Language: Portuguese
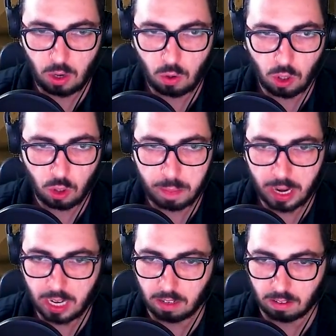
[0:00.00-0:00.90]
eu curto
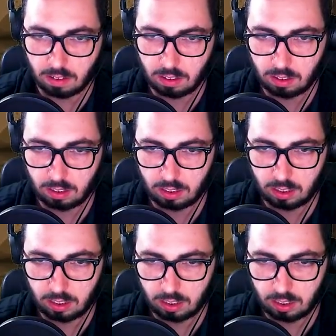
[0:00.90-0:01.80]
paninho.
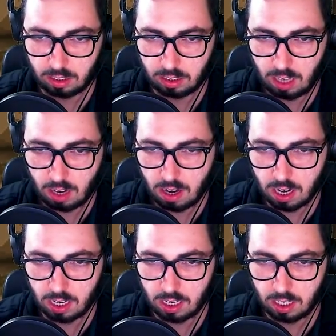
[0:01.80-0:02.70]
E agora?